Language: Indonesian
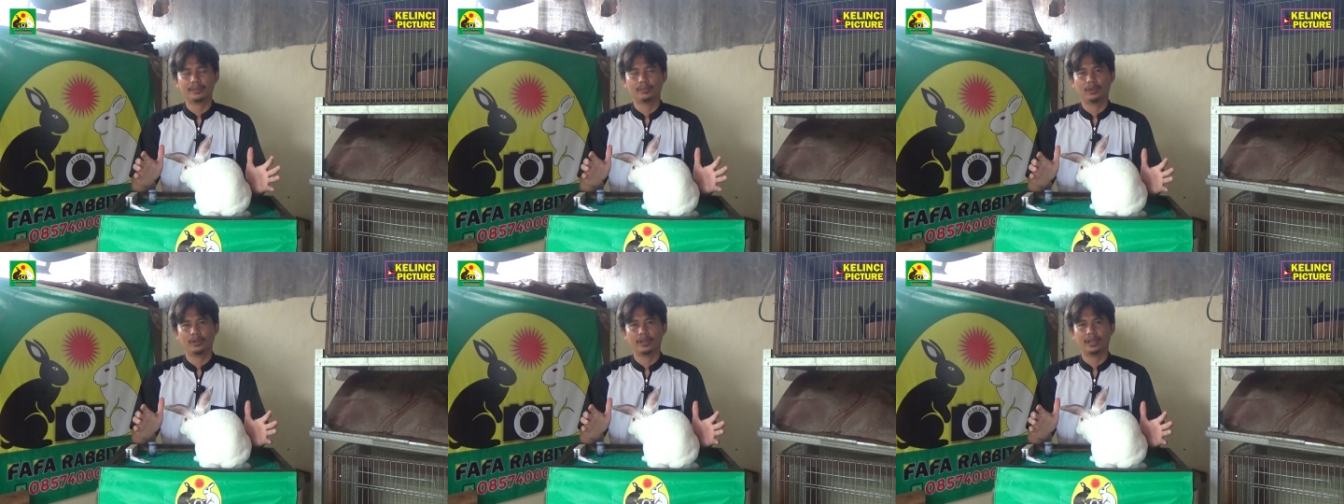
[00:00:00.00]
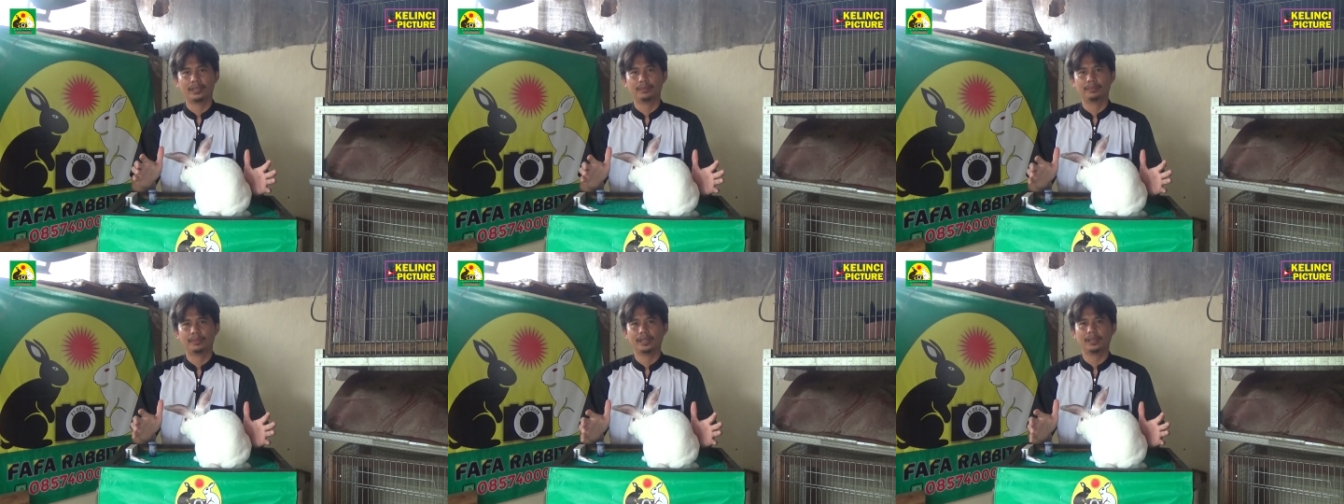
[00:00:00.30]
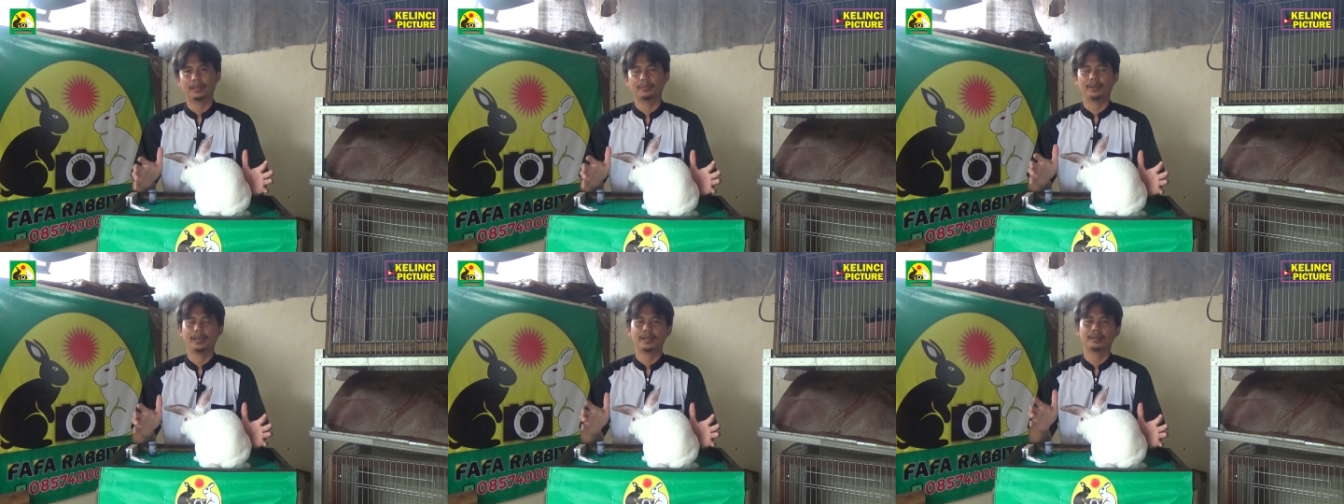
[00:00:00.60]
semoga
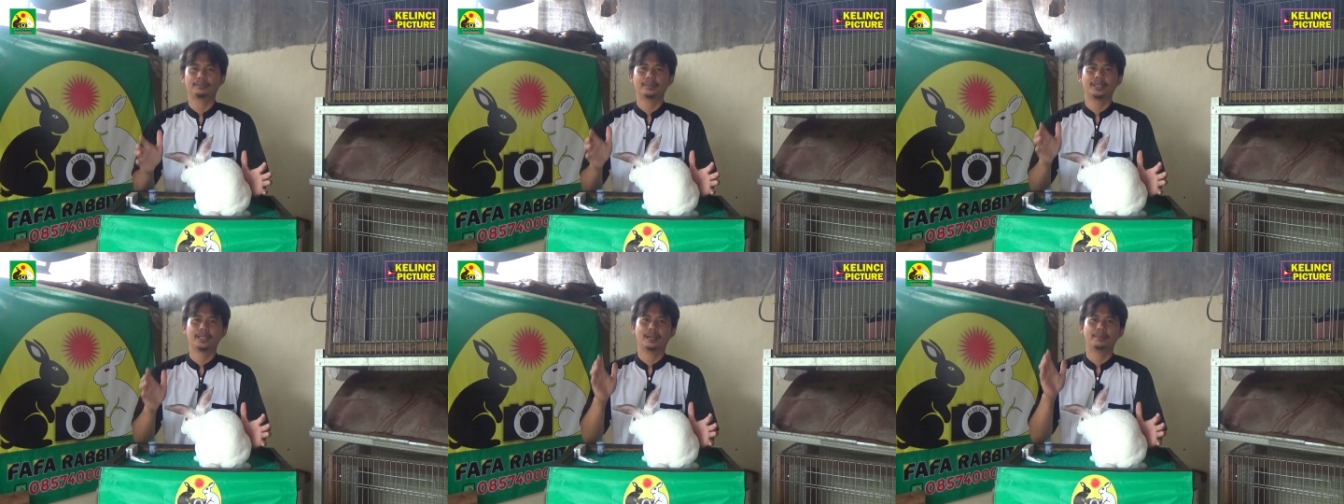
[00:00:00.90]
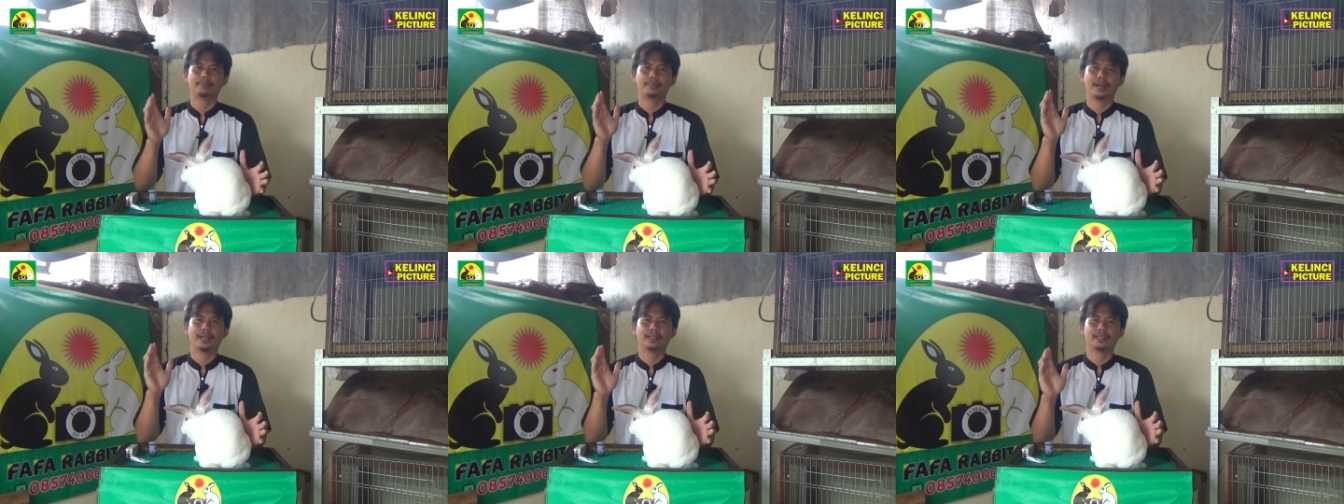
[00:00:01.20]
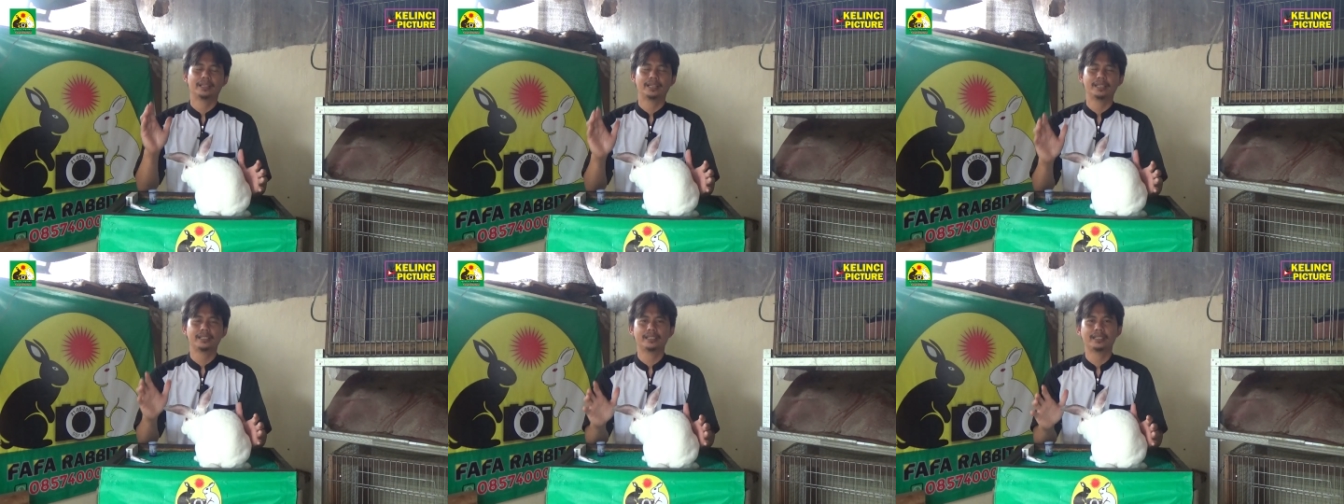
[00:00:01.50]
teman-teman mendapat
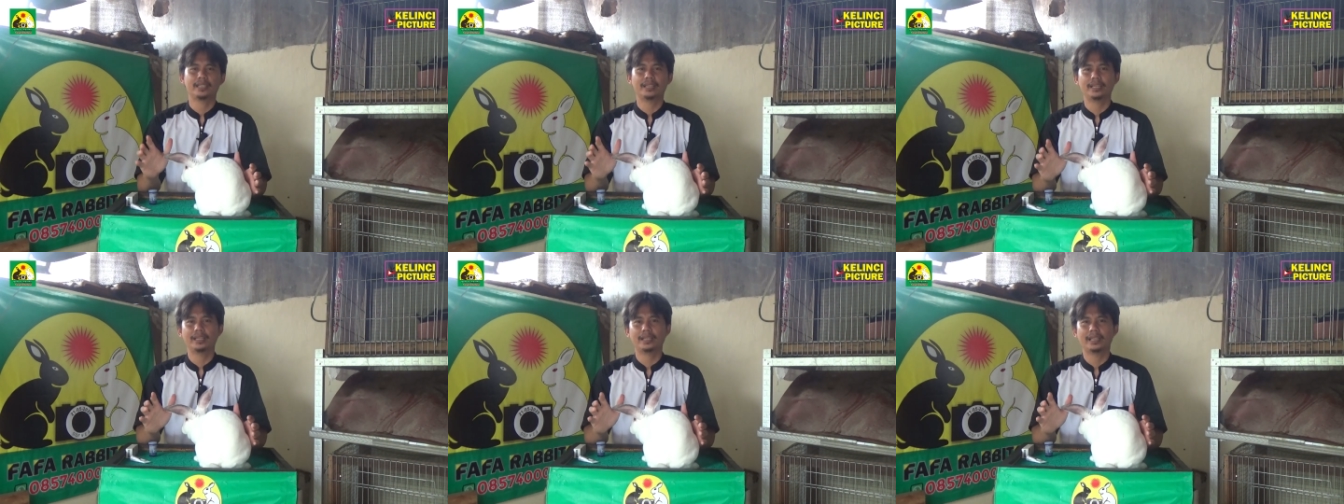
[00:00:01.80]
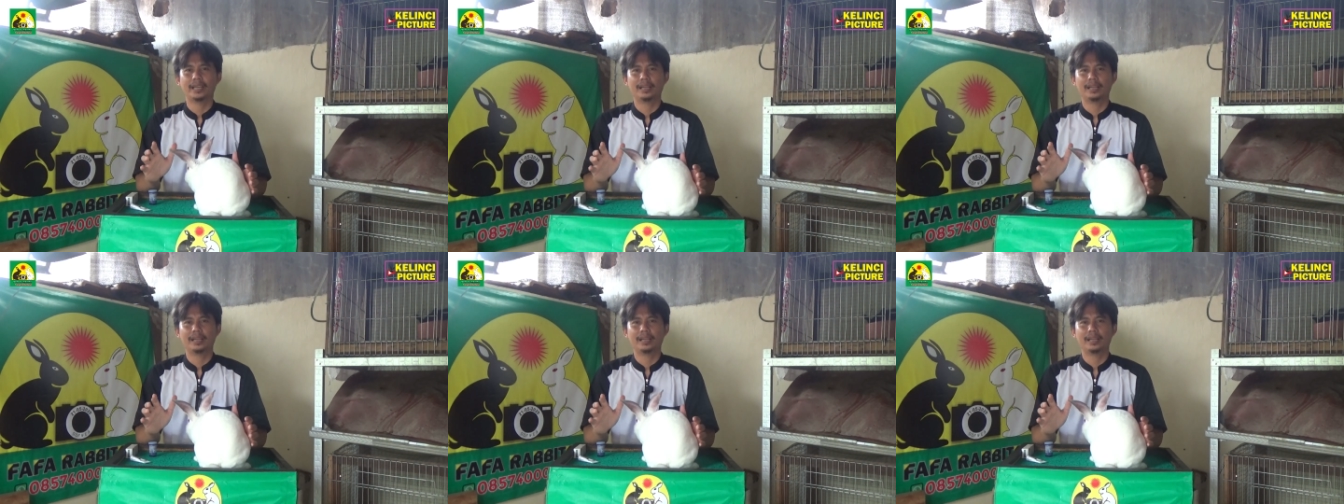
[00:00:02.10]
rizki